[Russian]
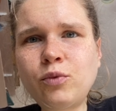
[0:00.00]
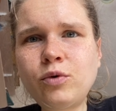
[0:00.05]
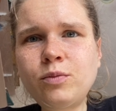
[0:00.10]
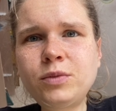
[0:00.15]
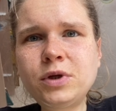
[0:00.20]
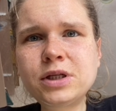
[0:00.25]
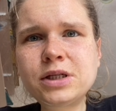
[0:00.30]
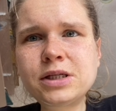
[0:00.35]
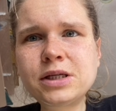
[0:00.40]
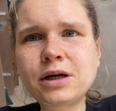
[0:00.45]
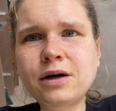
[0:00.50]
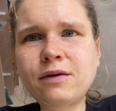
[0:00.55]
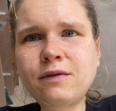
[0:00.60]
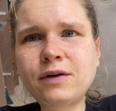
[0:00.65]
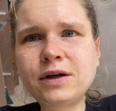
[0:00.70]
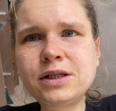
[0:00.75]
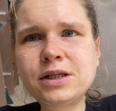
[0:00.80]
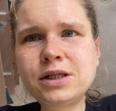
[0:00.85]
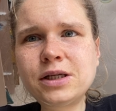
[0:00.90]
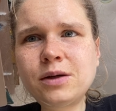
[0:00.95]
Помните о
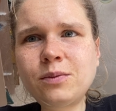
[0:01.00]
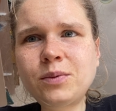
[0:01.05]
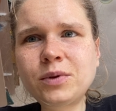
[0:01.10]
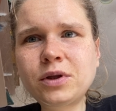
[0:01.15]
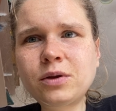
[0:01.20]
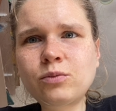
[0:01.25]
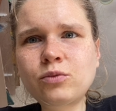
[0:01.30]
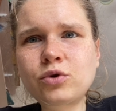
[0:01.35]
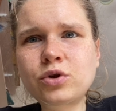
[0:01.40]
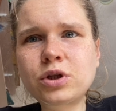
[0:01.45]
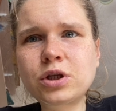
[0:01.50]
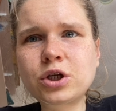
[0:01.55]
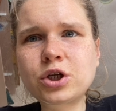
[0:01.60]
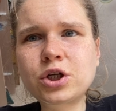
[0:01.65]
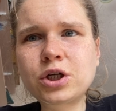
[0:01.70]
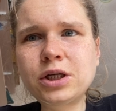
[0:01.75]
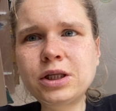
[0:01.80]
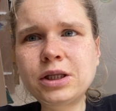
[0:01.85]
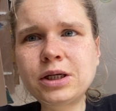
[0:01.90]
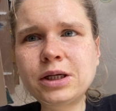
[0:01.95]
воде, потому что
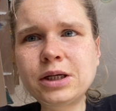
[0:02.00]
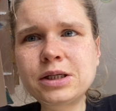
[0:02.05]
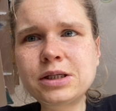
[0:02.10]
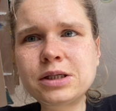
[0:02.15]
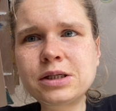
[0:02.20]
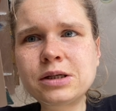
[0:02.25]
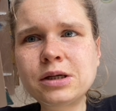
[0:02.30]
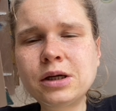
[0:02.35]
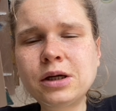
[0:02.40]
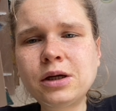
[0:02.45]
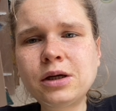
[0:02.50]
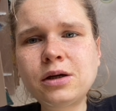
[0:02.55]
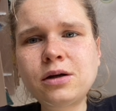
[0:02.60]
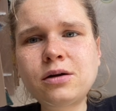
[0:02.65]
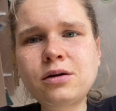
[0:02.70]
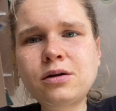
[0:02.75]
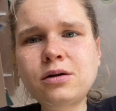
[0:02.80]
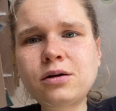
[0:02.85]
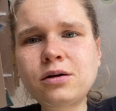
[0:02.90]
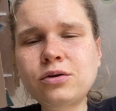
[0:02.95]
жидкость
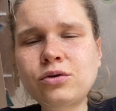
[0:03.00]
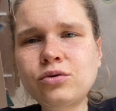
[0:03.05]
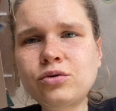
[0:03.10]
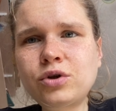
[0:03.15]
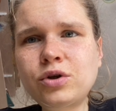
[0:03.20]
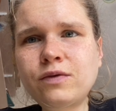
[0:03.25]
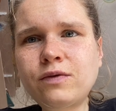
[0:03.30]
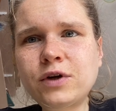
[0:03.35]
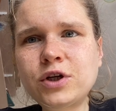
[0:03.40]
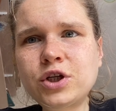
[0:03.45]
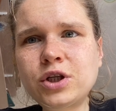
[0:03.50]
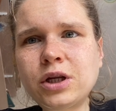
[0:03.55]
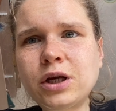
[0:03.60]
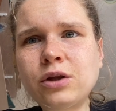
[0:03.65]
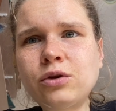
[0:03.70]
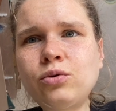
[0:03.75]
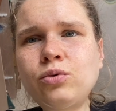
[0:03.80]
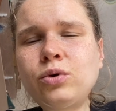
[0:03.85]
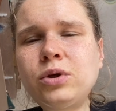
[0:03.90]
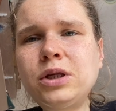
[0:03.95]
а, тоже
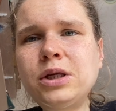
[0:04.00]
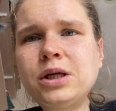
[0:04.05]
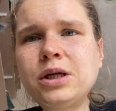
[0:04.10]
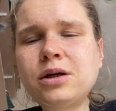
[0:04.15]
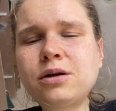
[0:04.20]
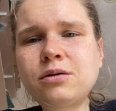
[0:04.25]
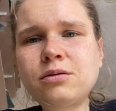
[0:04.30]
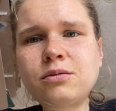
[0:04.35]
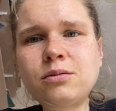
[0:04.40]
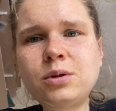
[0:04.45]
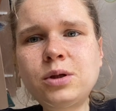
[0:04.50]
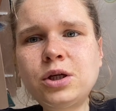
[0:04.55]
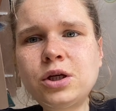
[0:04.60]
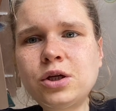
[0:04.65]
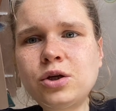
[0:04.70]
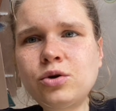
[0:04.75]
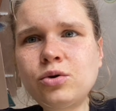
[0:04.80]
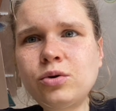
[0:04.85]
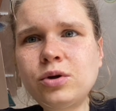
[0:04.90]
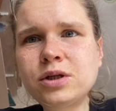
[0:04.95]
важна, но не
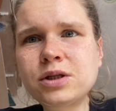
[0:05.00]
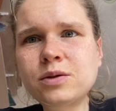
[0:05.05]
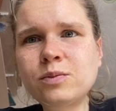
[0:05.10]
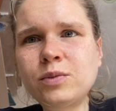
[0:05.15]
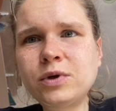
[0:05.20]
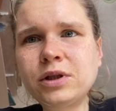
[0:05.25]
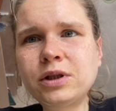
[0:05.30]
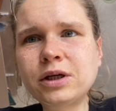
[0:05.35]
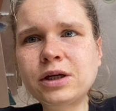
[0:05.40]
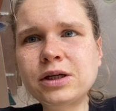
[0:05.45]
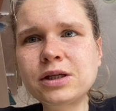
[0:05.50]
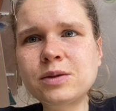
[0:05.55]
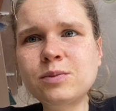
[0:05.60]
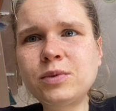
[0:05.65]
ее избыток.